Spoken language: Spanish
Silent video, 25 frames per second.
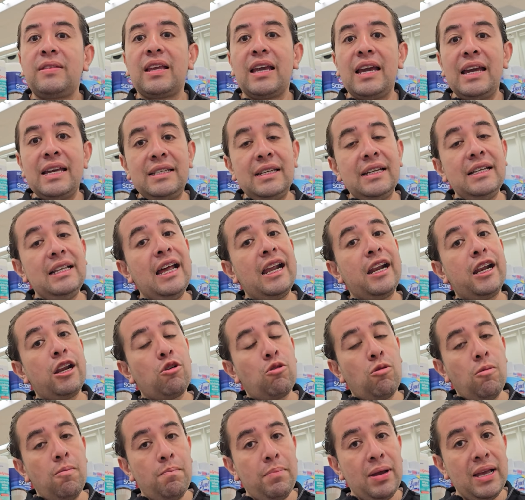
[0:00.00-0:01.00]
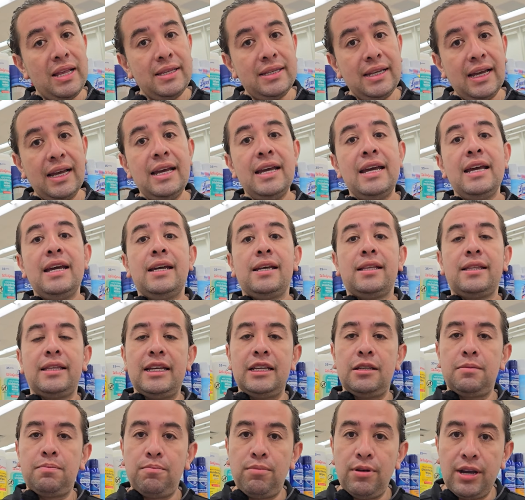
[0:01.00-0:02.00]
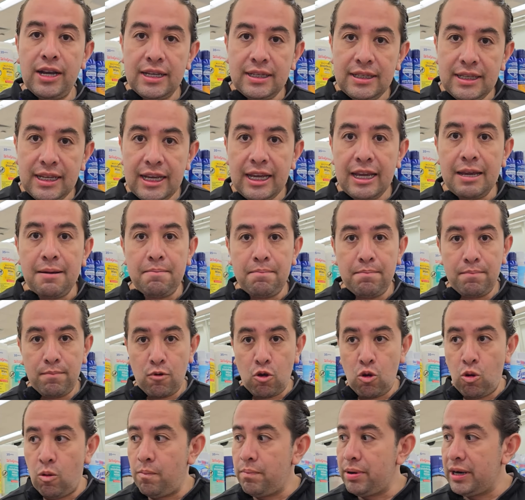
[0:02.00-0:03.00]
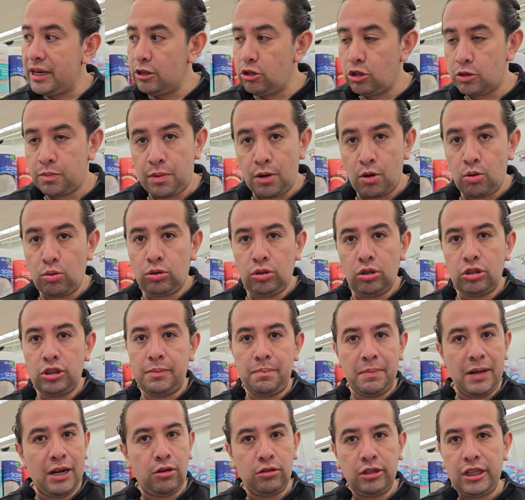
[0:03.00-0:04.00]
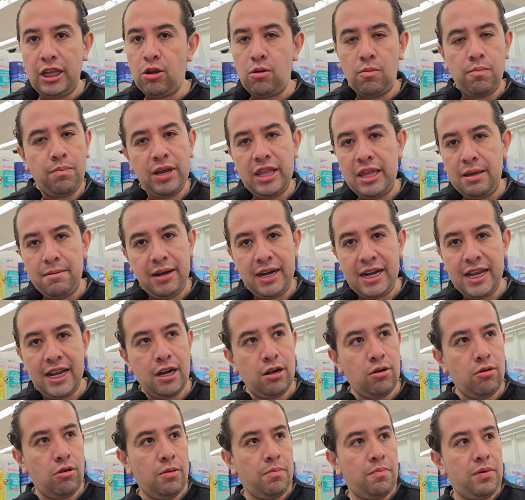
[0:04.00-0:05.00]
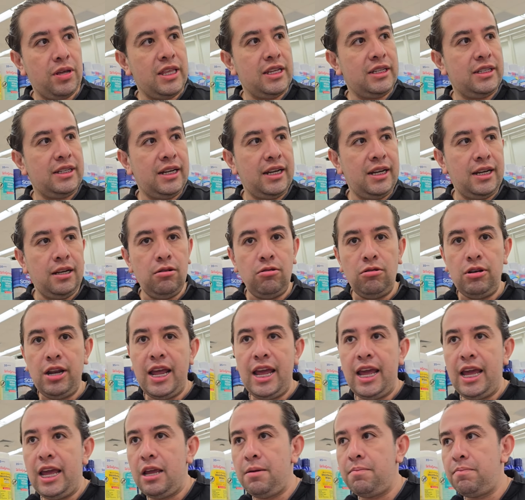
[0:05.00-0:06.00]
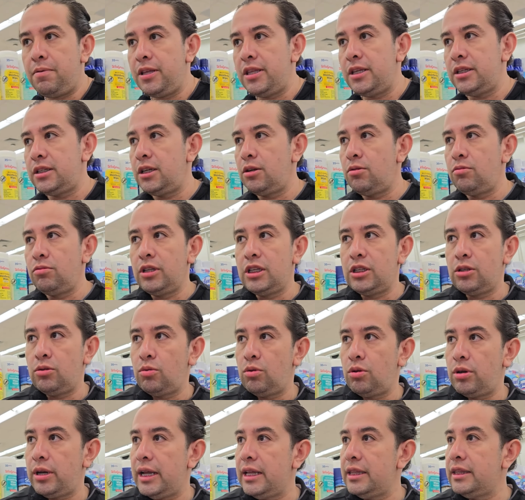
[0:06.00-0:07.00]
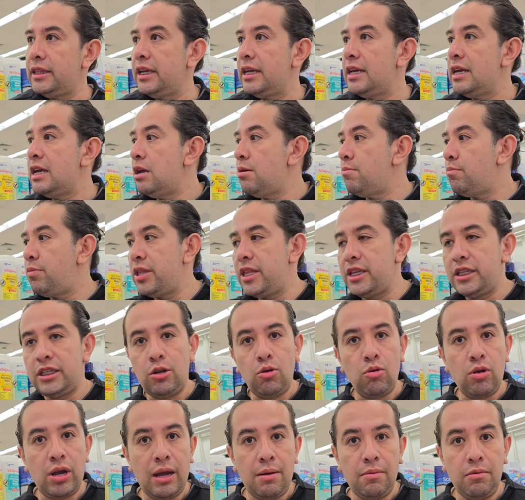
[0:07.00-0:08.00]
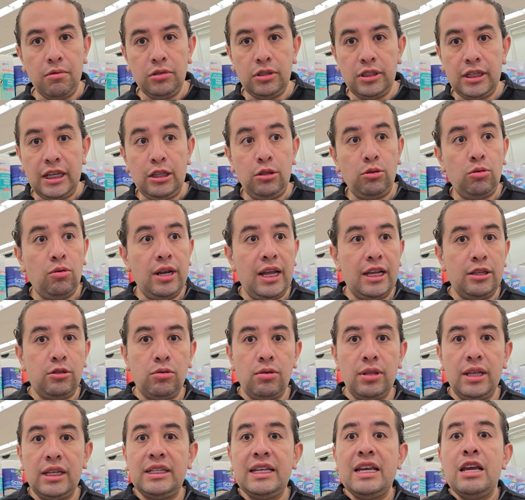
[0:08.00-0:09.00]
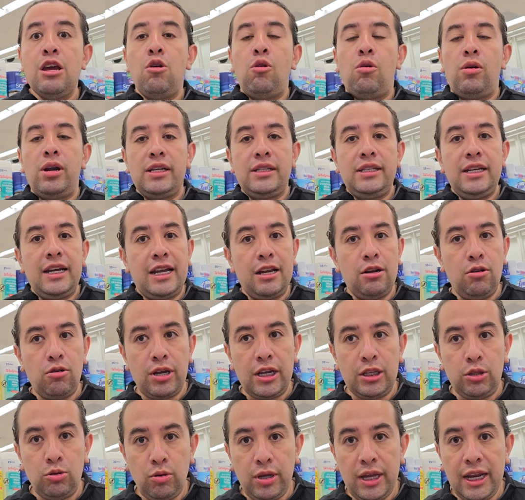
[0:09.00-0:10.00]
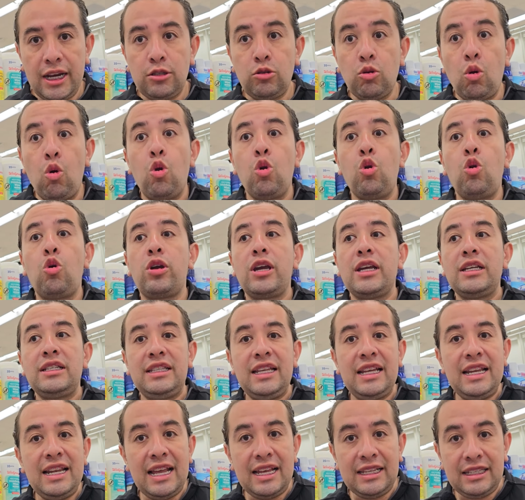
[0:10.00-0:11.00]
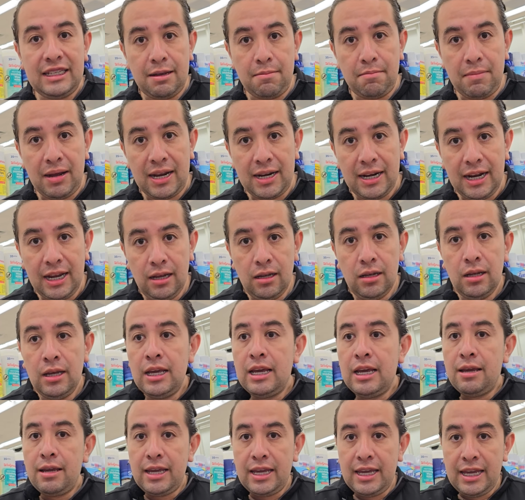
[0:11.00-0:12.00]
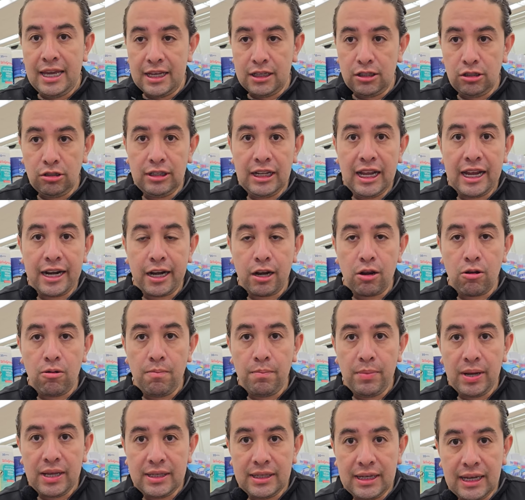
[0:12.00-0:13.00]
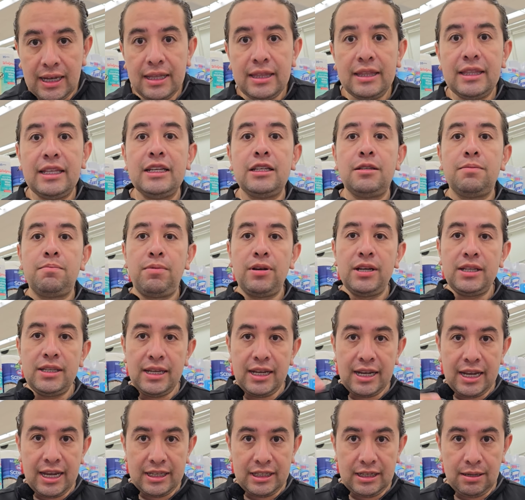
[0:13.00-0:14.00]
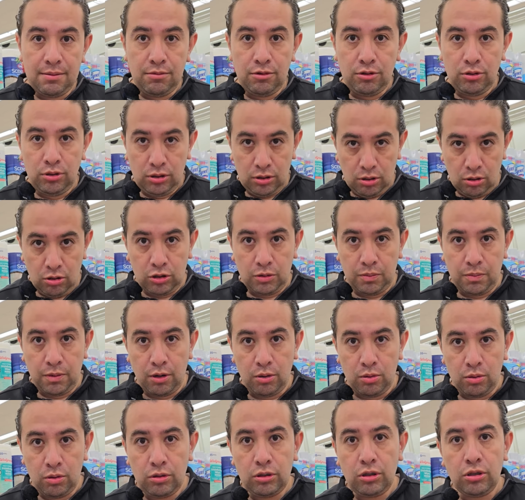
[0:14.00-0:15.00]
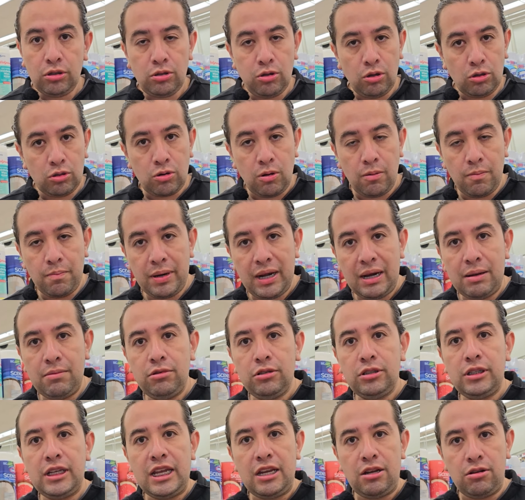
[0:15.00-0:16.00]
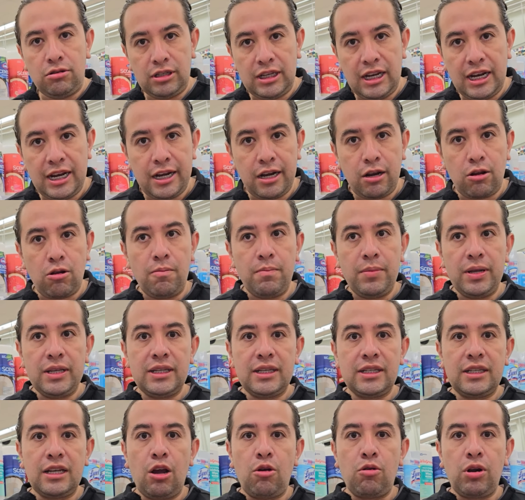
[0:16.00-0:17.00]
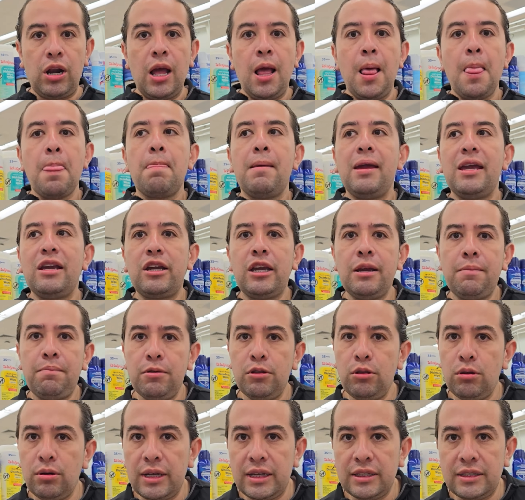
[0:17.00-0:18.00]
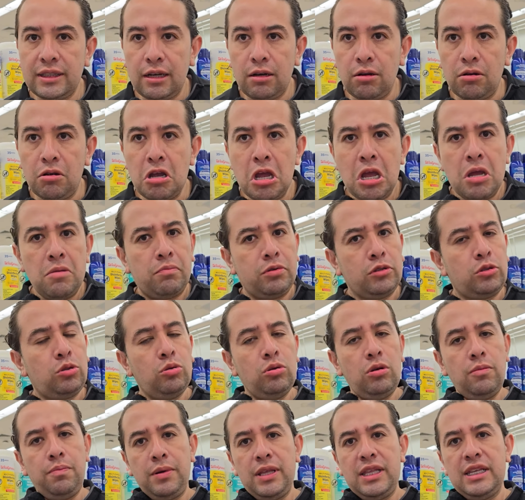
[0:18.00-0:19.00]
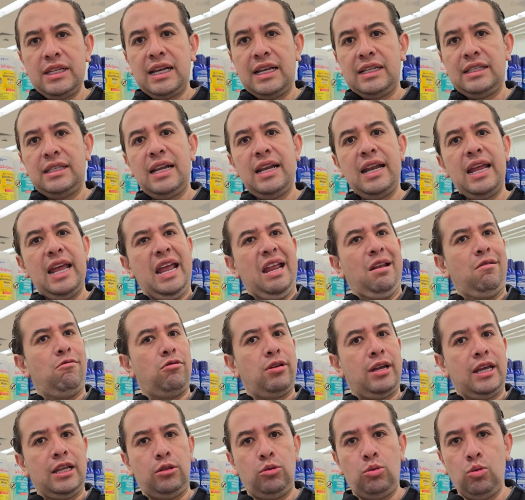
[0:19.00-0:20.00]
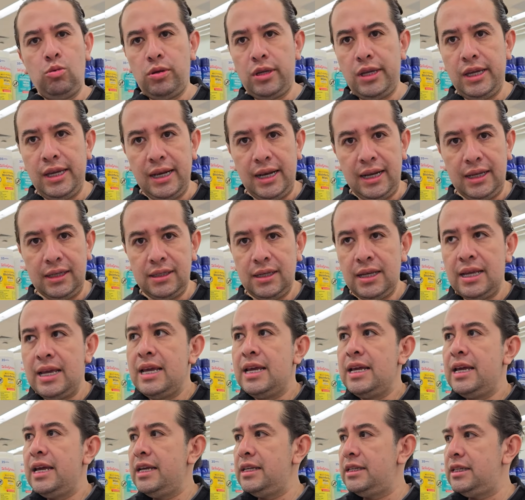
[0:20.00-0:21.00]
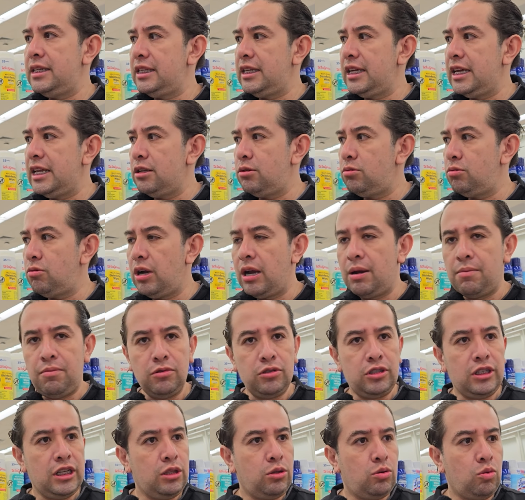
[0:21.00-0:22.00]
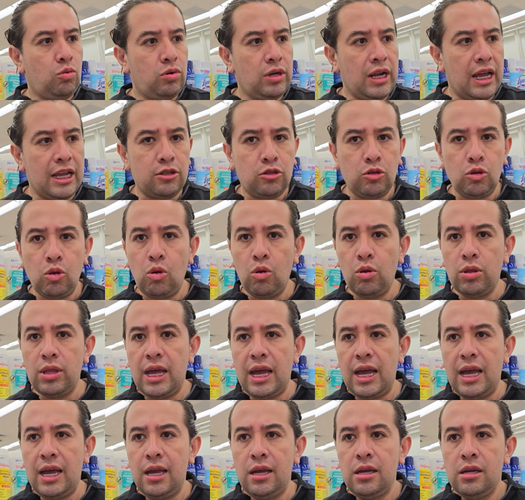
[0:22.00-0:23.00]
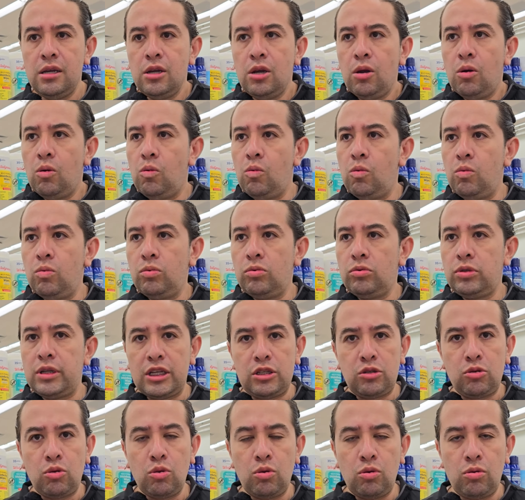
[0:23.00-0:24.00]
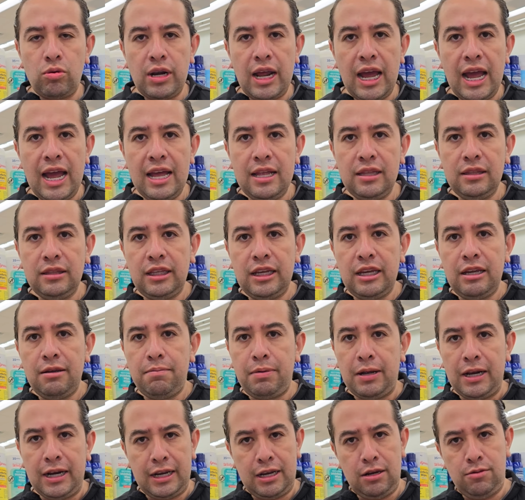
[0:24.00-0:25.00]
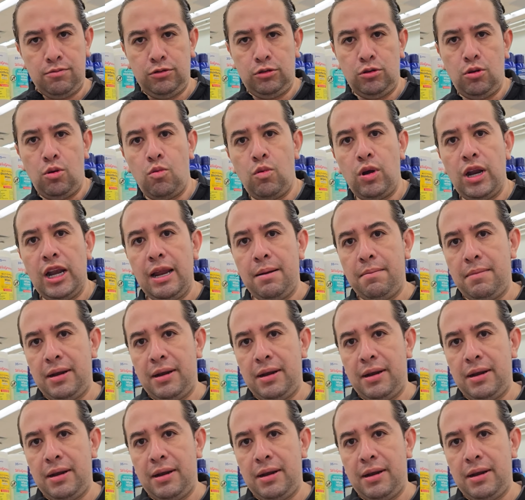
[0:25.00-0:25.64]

Esa es la recompensa después de que compras los productos, pero te digo, puede variar hoy, puede ser el ole puede ser un desodorante, puede ser un jaboncito, las sodas, ahora sí que lo que tú quieras o lo que esté en la semana y eso es la recompensa después de que hacemos los productos, los compramos y nos dan las recompensas. Ahora, ¿en qué puedo gastarlo? Pues tú lo puedes gastar en lo que tú quieras. Es eh, decir, quieres un jaboncito, una soda, un desodorante para que pues, no huela